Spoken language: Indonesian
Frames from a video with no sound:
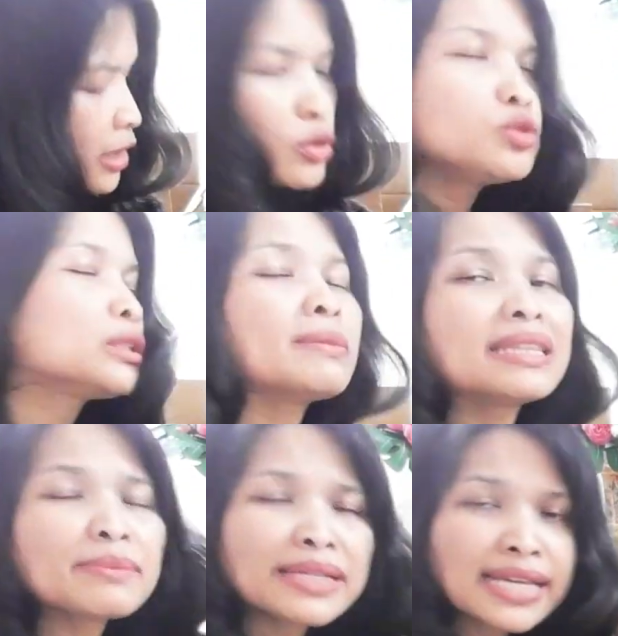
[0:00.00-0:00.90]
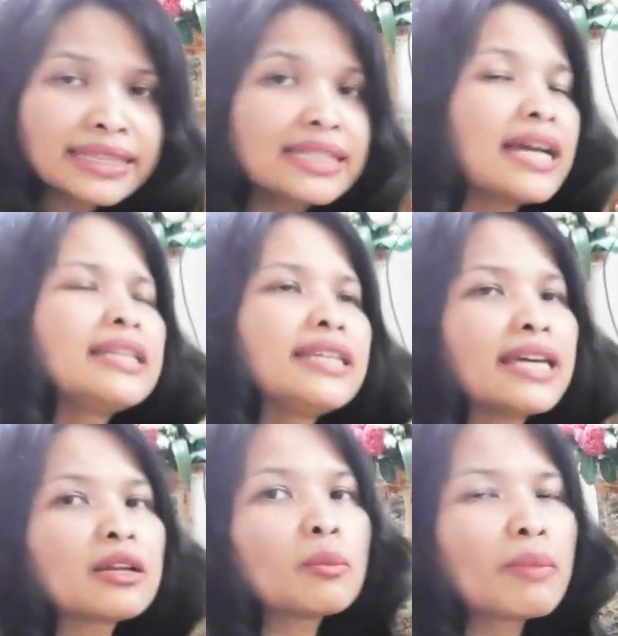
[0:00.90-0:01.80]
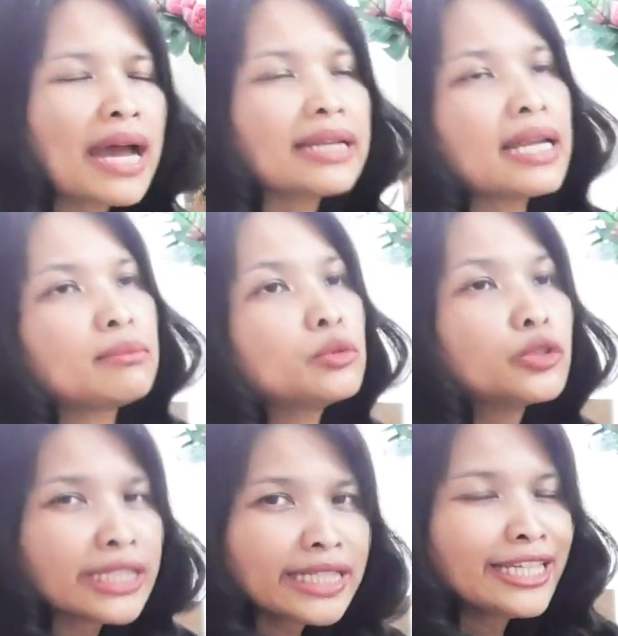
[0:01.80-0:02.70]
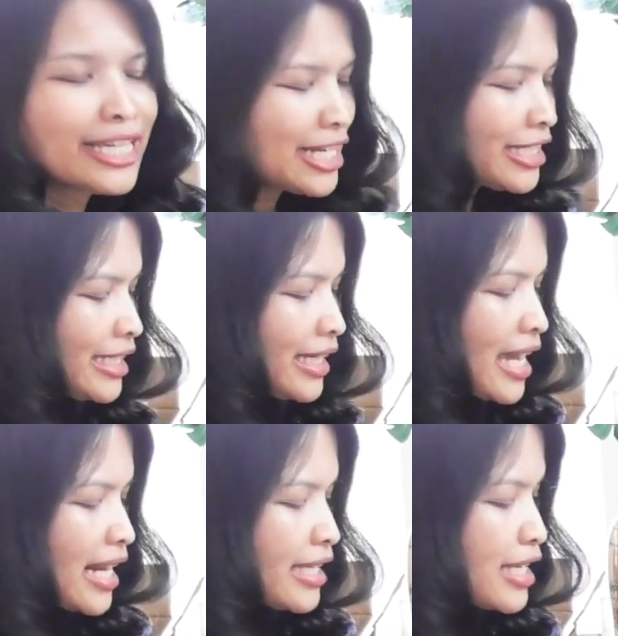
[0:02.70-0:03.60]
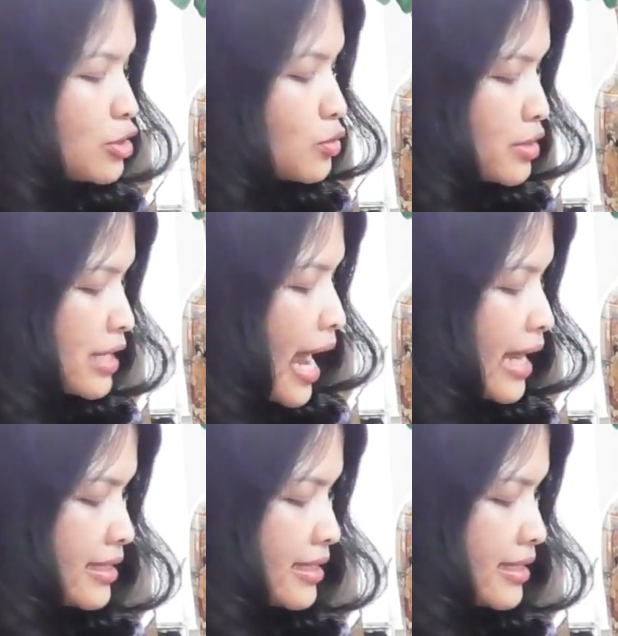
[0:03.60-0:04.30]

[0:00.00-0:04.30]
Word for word: banget untuk teman-teman yang tinggal di Eropa dan mungkin di negaranya susah